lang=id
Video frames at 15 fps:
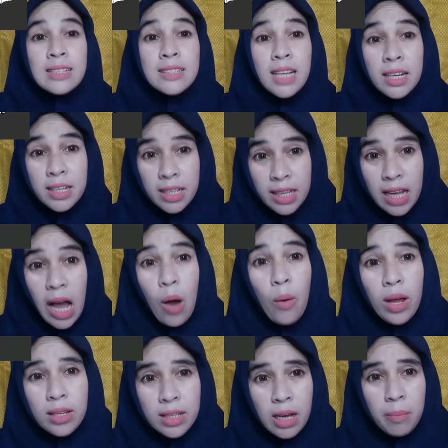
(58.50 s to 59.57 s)
Jadi
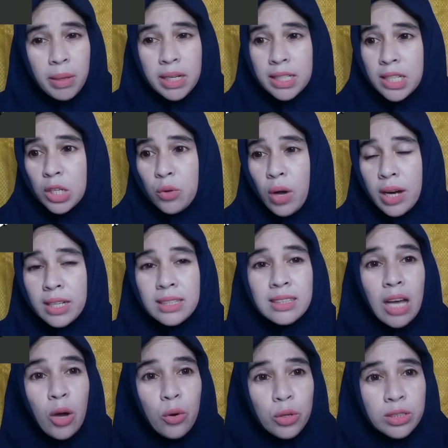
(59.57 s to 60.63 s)
awalnya pada Januari
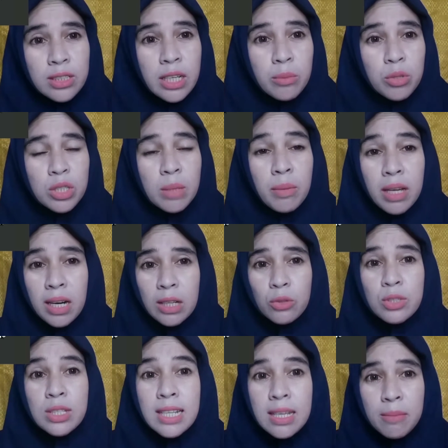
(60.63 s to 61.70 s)
tahun 1956
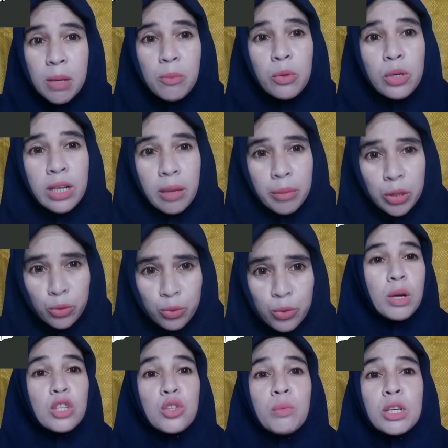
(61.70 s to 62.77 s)
itu
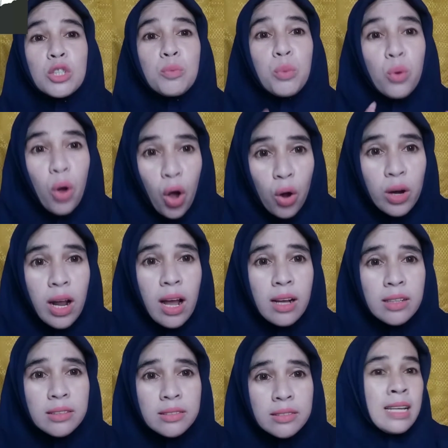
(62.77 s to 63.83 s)
berjumlah 10 orang,